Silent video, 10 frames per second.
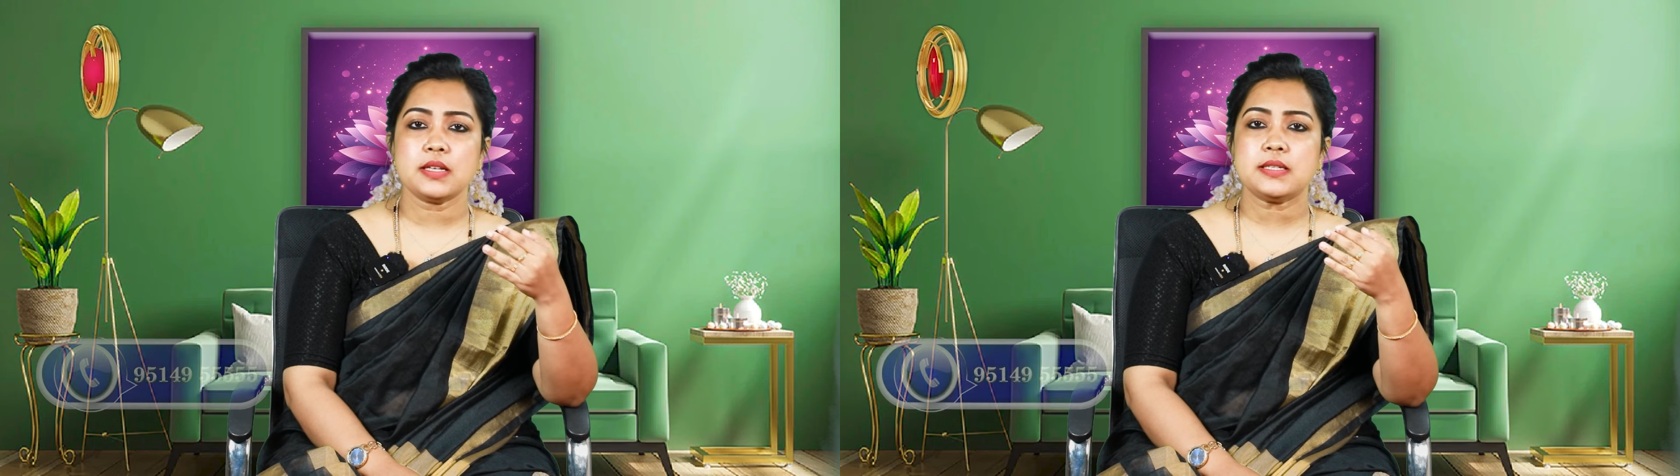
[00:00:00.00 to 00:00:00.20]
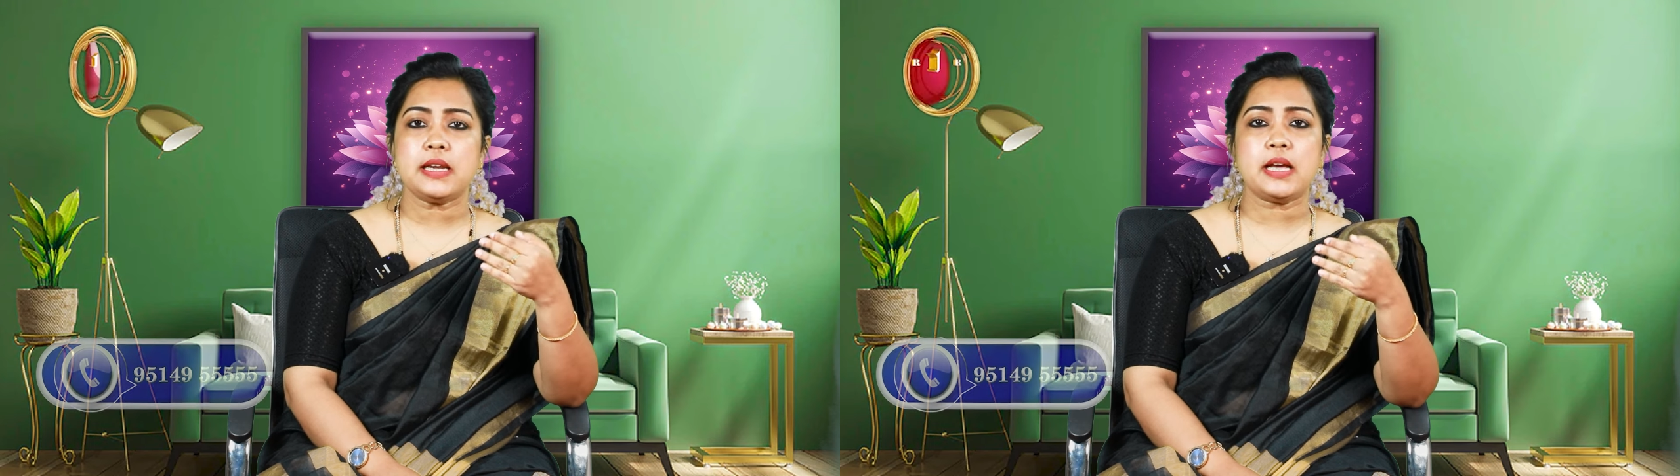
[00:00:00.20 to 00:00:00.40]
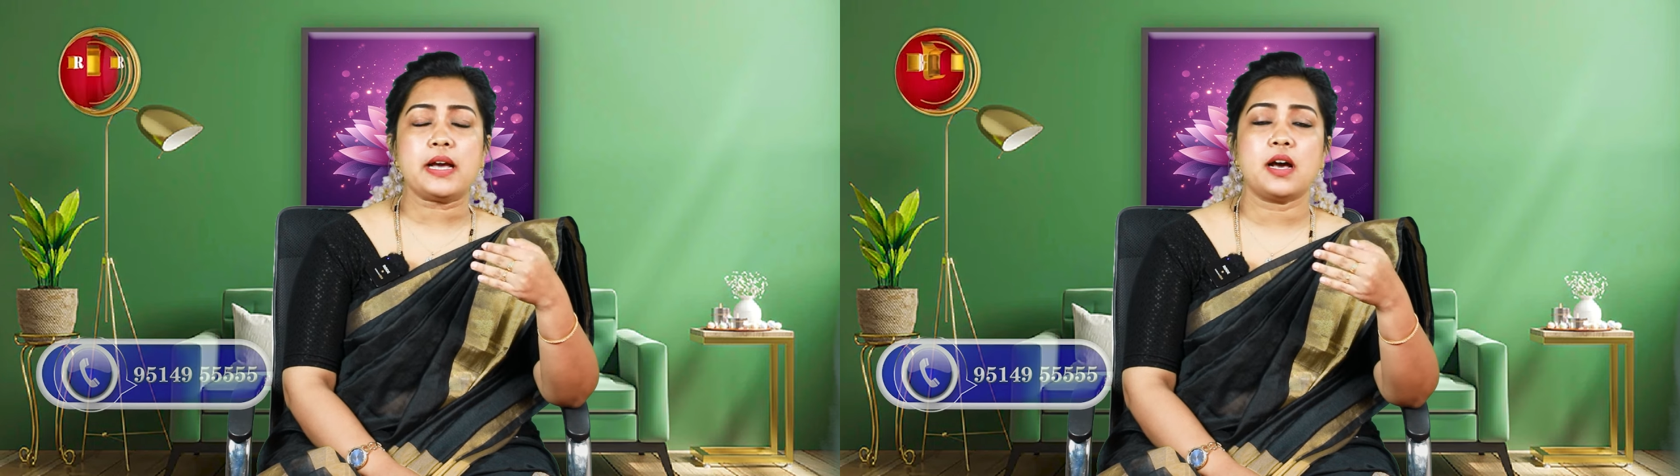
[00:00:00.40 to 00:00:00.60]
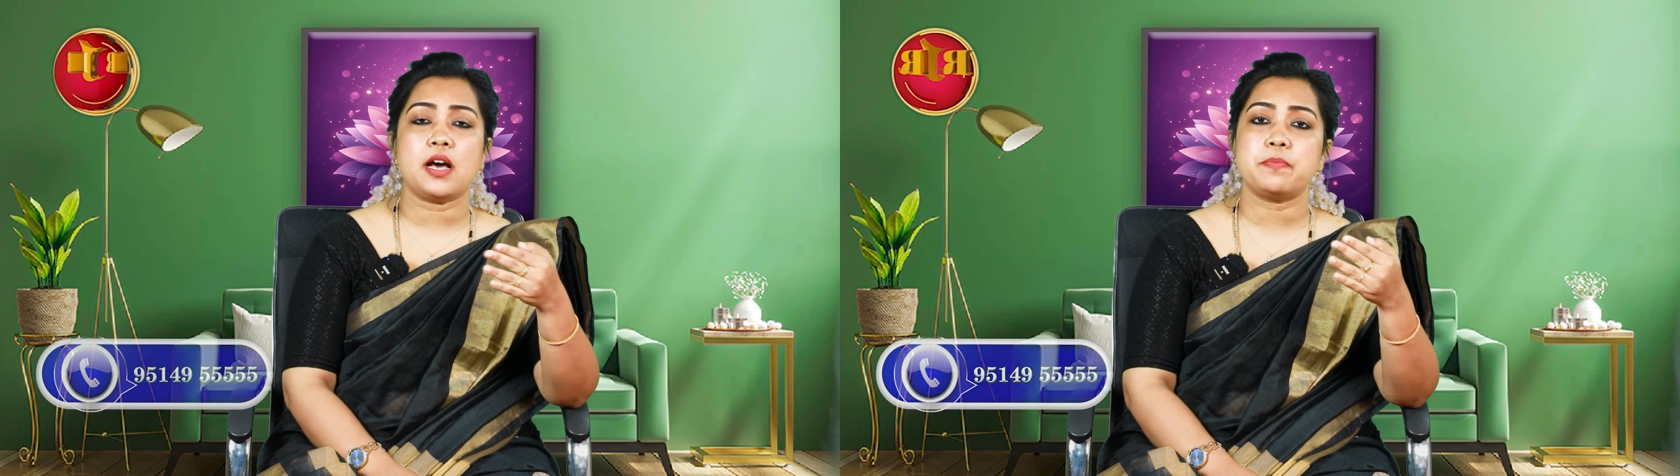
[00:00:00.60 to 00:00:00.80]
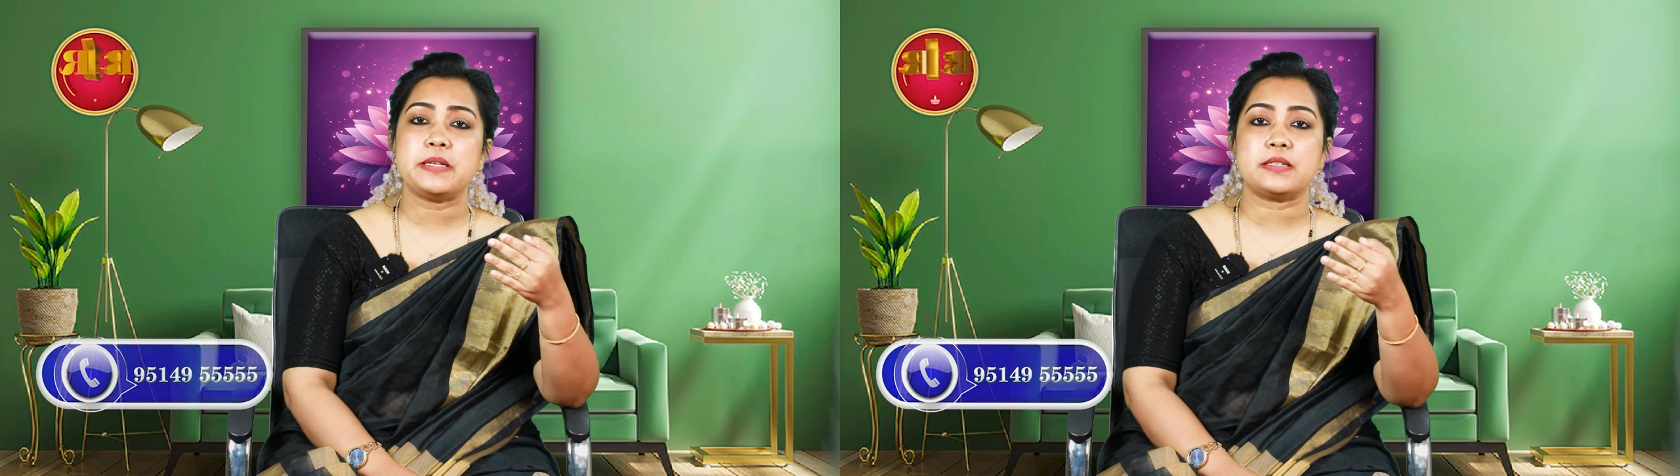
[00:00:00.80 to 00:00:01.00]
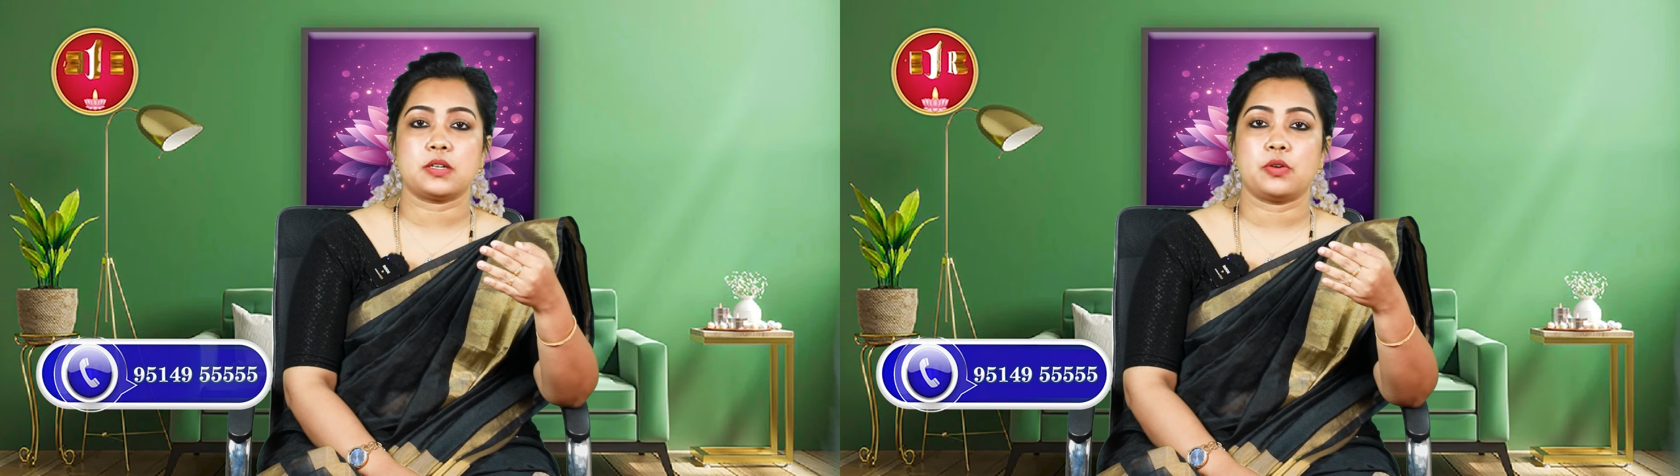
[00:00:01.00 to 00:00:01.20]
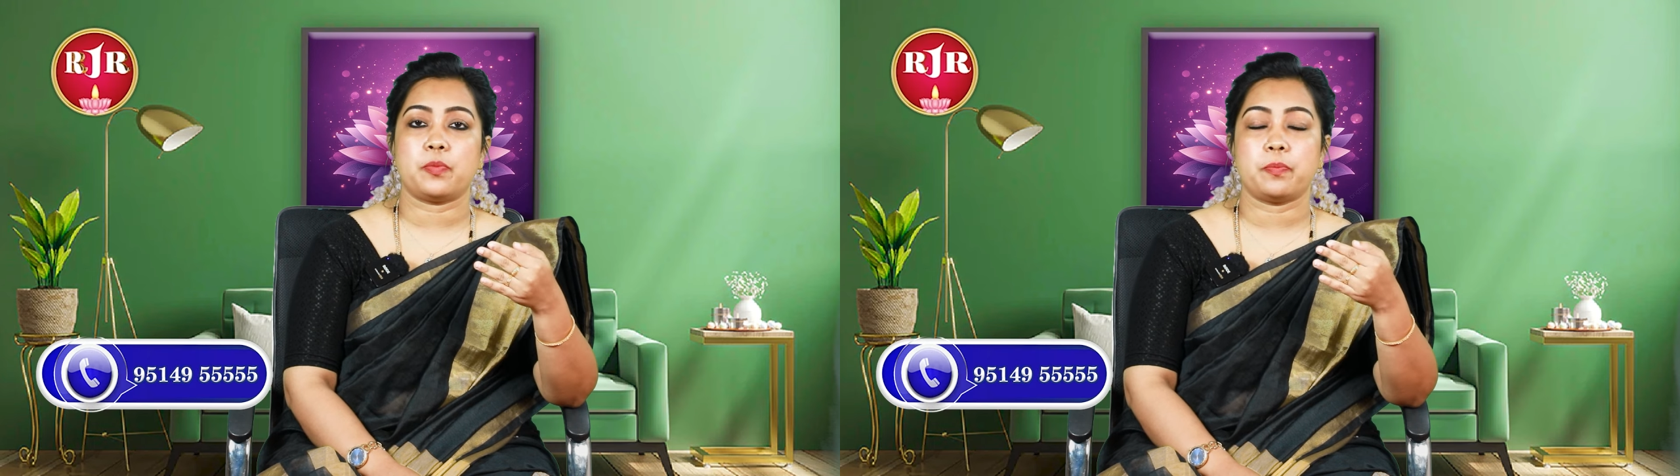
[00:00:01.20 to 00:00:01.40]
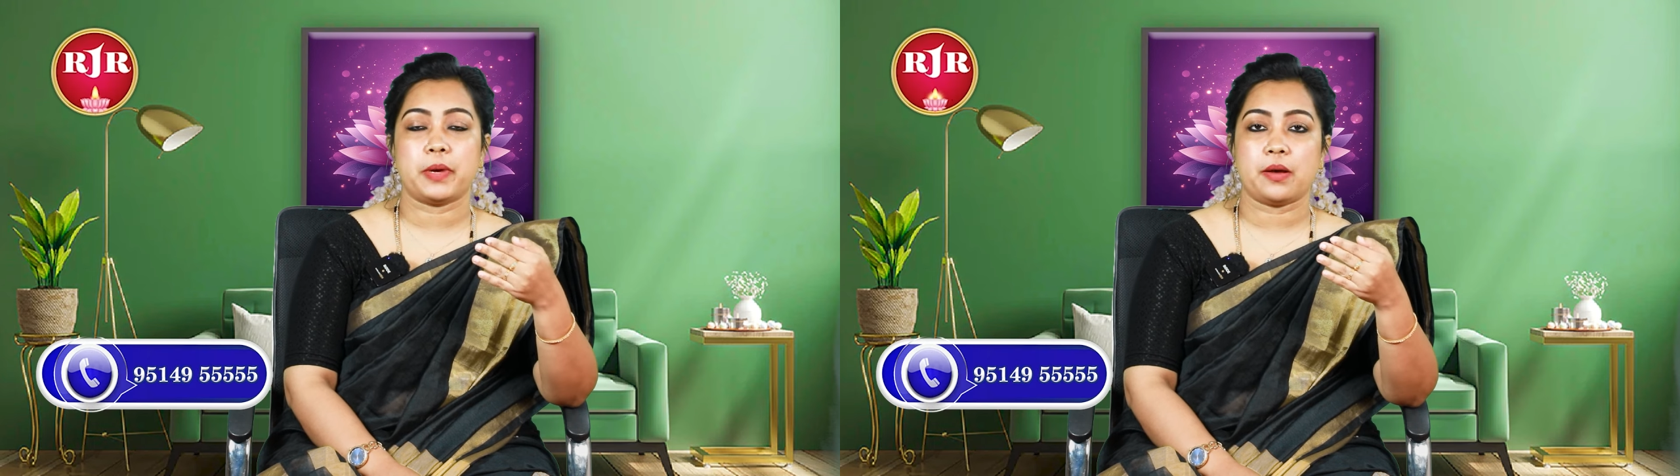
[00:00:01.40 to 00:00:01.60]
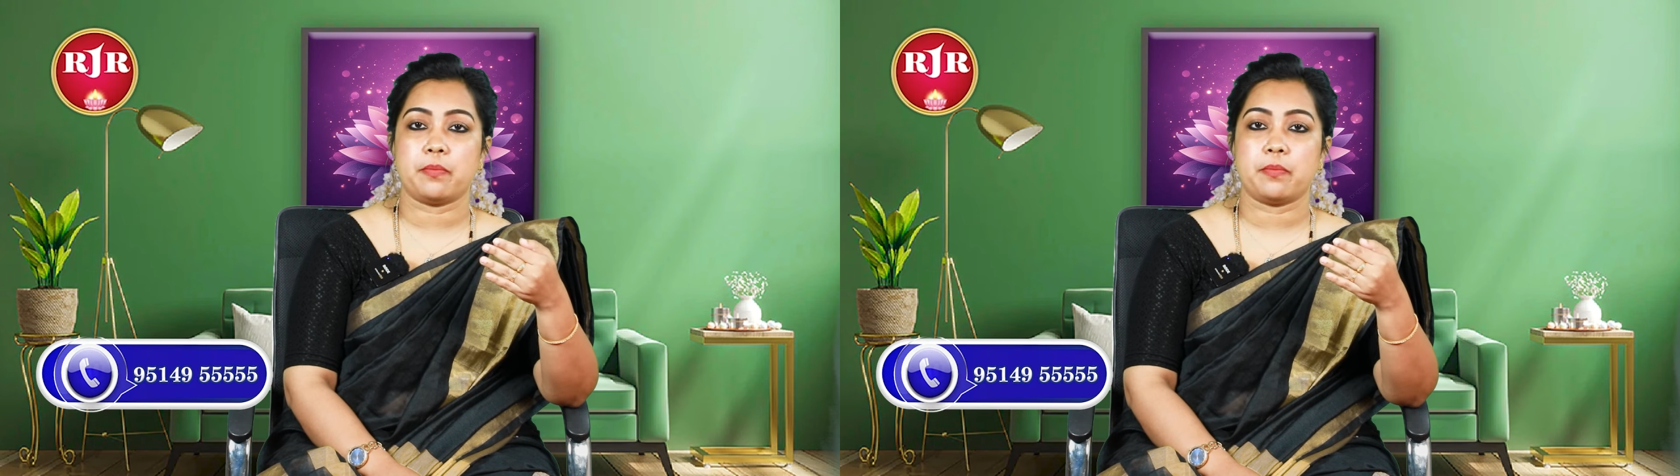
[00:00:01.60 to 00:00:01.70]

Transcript: சில ஹர்பல்ஸ் ம